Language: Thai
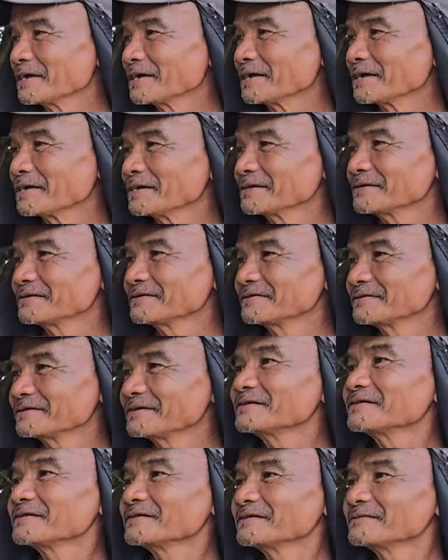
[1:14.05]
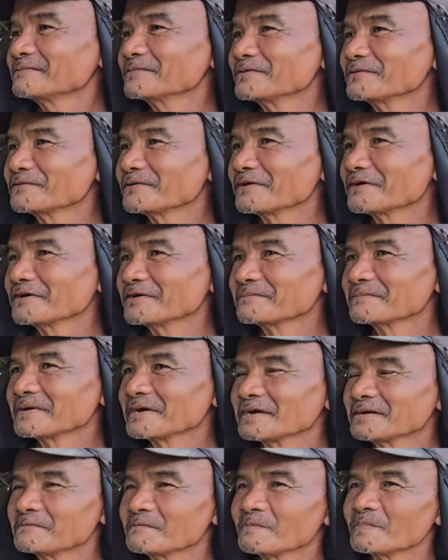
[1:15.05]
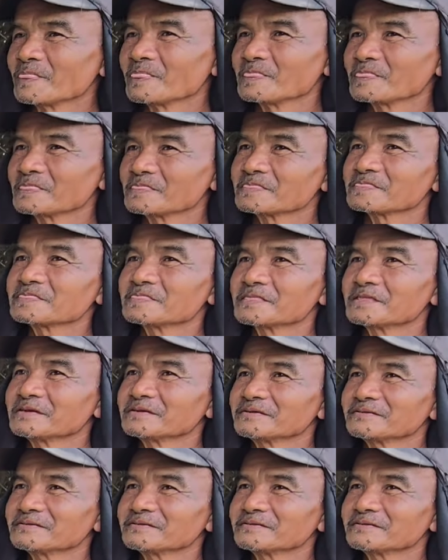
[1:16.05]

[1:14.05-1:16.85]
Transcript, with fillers: ทำหอมปลูกหอมปลูกหอมขาย